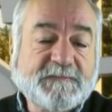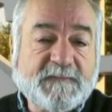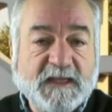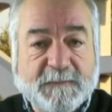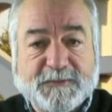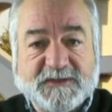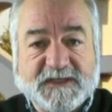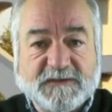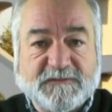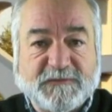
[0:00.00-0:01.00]
E,
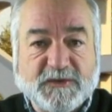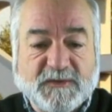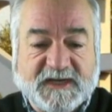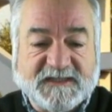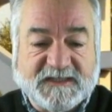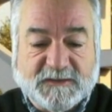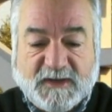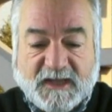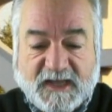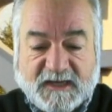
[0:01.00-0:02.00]
portanto, foi um grande hino
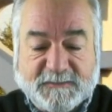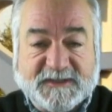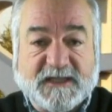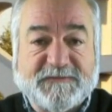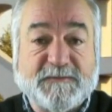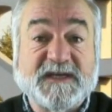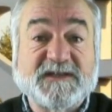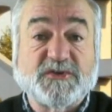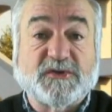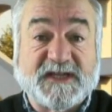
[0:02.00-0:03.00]
à, à liberdade, foi uma
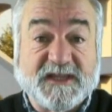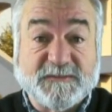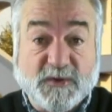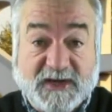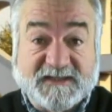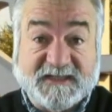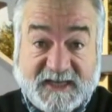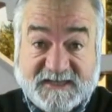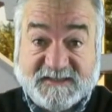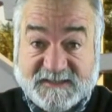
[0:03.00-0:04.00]
grande jornada
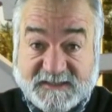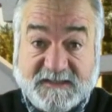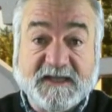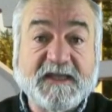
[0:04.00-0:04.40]
democrática, esta sim,